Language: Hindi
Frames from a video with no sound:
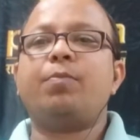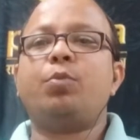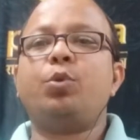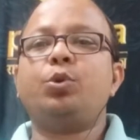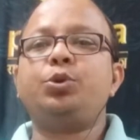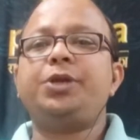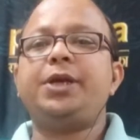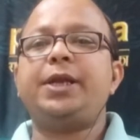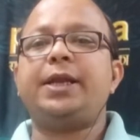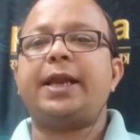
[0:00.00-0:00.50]

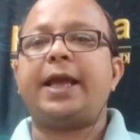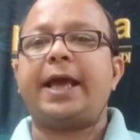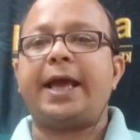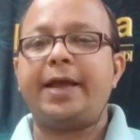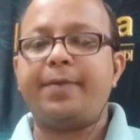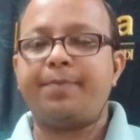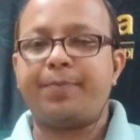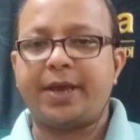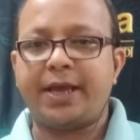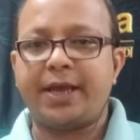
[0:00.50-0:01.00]
मोदी
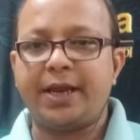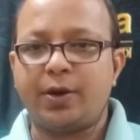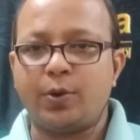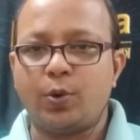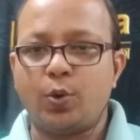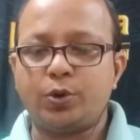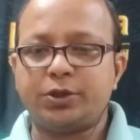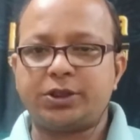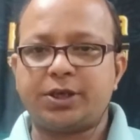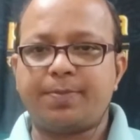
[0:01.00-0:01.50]
लहर में
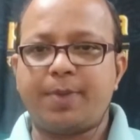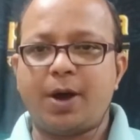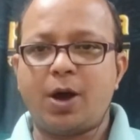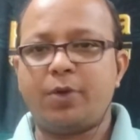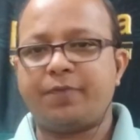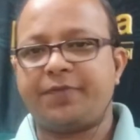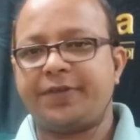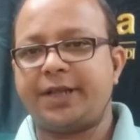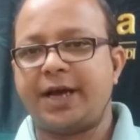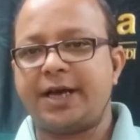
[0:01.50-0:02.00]
लोकसभा
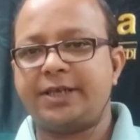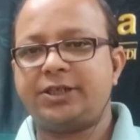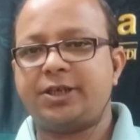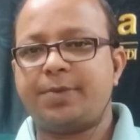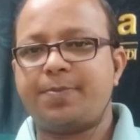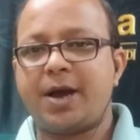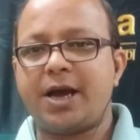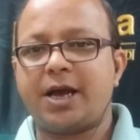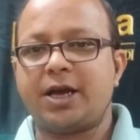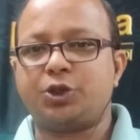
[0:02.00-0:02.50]
और
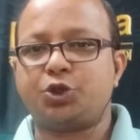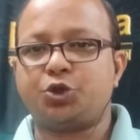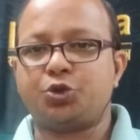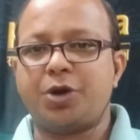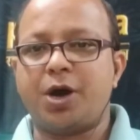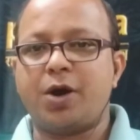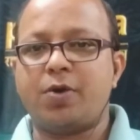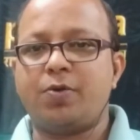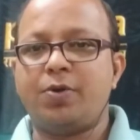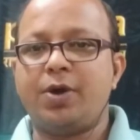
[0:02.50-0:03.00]
विधानसभा का
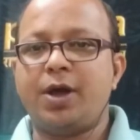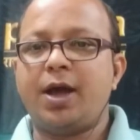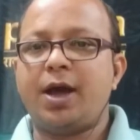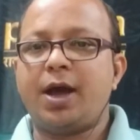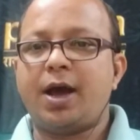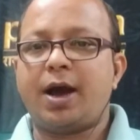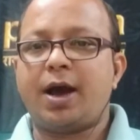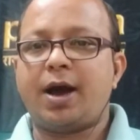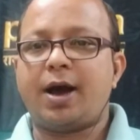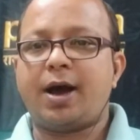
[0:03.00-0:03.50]
चुनाव
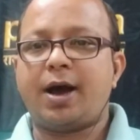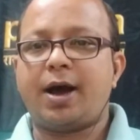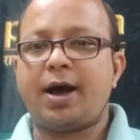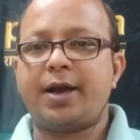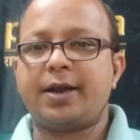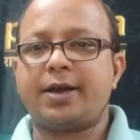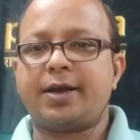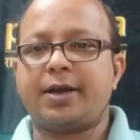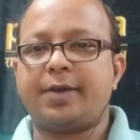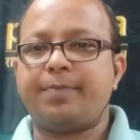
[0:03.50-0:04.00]

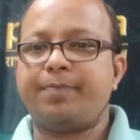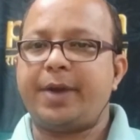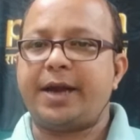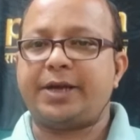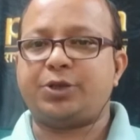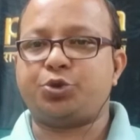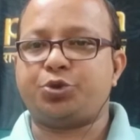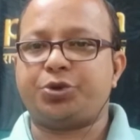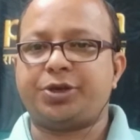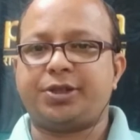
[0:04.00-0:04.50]
हार कर
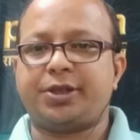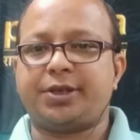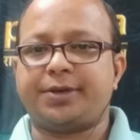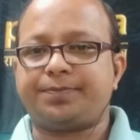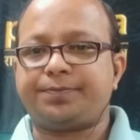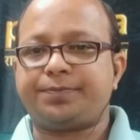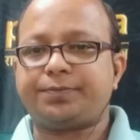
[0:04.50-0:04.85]
बैठ चुके थे